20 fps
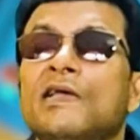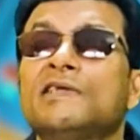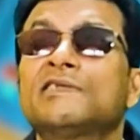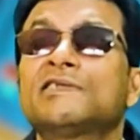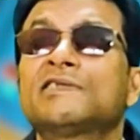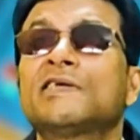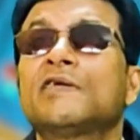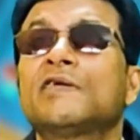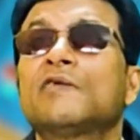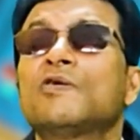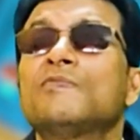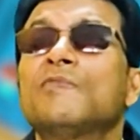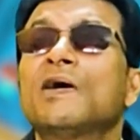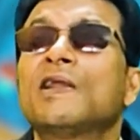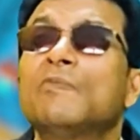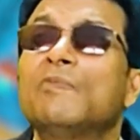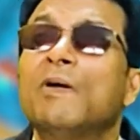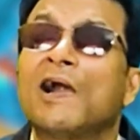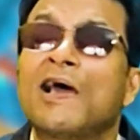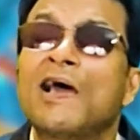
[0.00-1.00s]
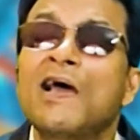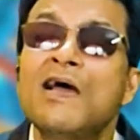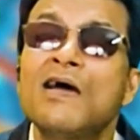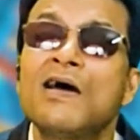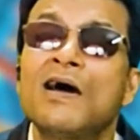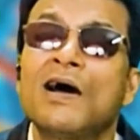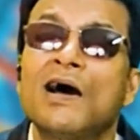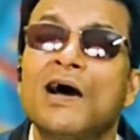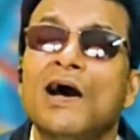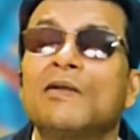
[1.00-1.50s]
স্টেরয়েড মানে বাড়া
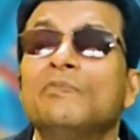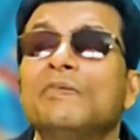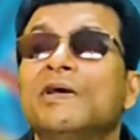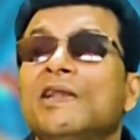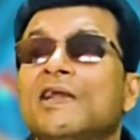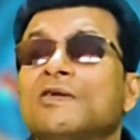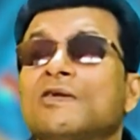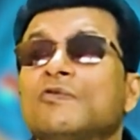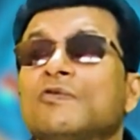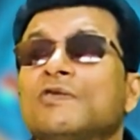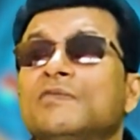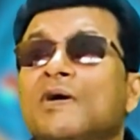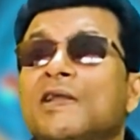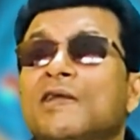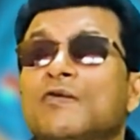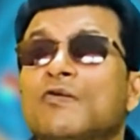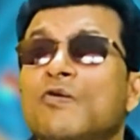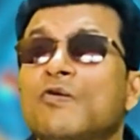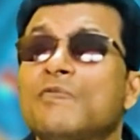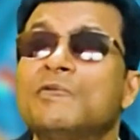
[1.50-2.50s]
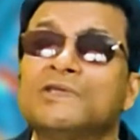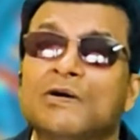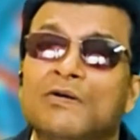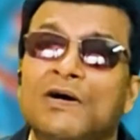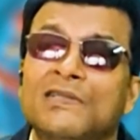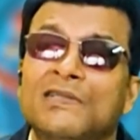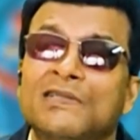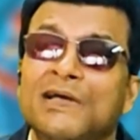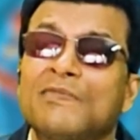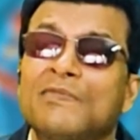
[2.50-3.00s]
আর মেলাটোনিন মানে কমে যাওয়া
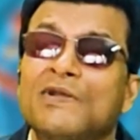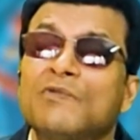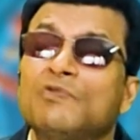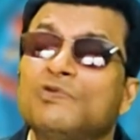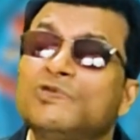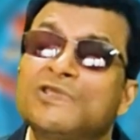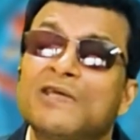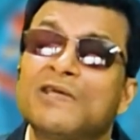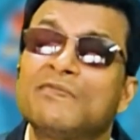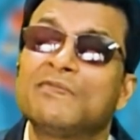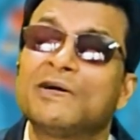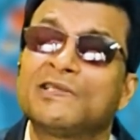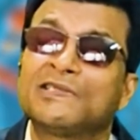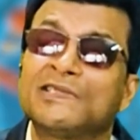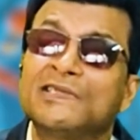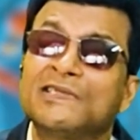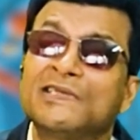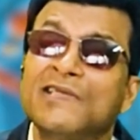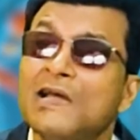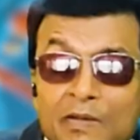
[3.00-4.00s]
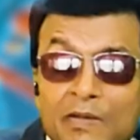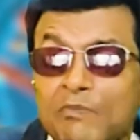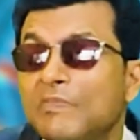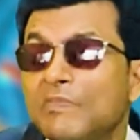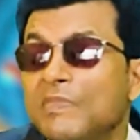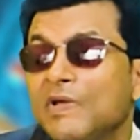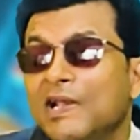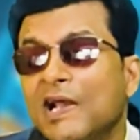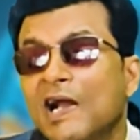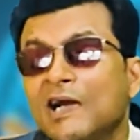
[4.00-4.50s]
তার মানে বুঝতেই পারছেন
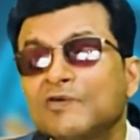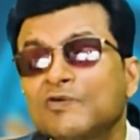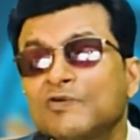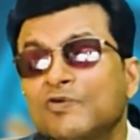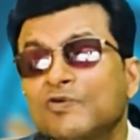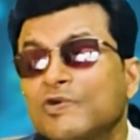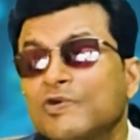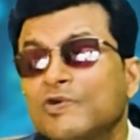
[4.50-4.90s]
মেলাটোনিন